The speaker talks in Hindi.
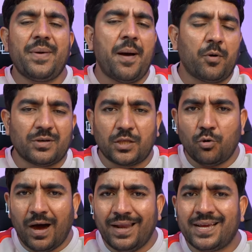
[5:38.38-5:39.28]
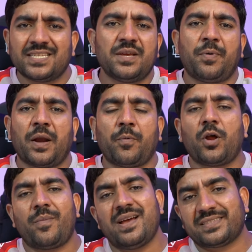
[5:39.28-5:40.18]
मैं आपको बता दूँ हल्की सी
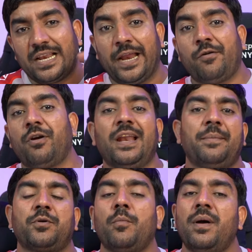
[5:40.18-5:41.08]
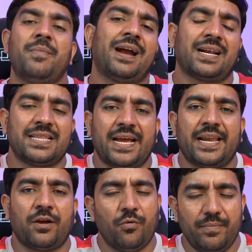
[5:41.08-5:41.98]
परफॉर्मेंस लेनोवो के लैपटॉप में बैटर
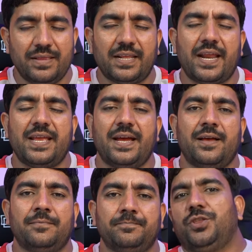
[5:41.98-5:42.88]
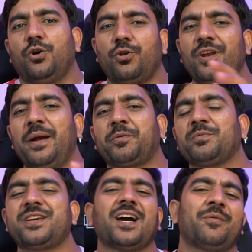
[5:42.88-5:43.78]
देखने को मिल रही है दोनों
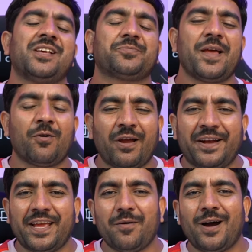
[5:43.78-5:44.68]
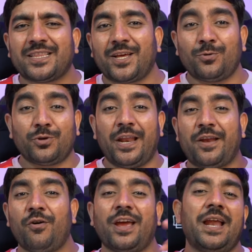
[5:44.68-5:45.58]
लैपटॉप्स की अगर मैं डिस्प्ले क्वालिटी की बात करूं तो लेनो के